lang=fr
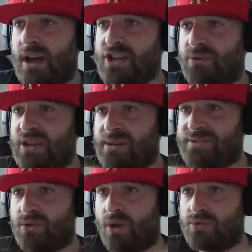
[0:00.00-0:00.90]
Allez, je me
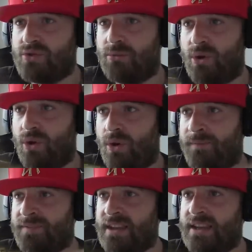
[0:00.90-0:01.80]
déplace encore en
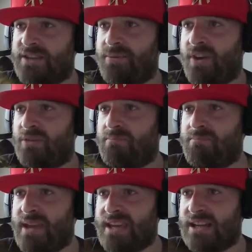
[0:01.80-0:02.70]
turbo. Et je peux faire
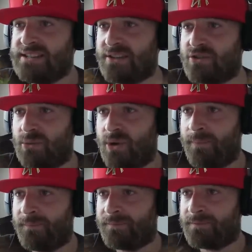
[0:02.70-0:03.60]
une méga glissade turbo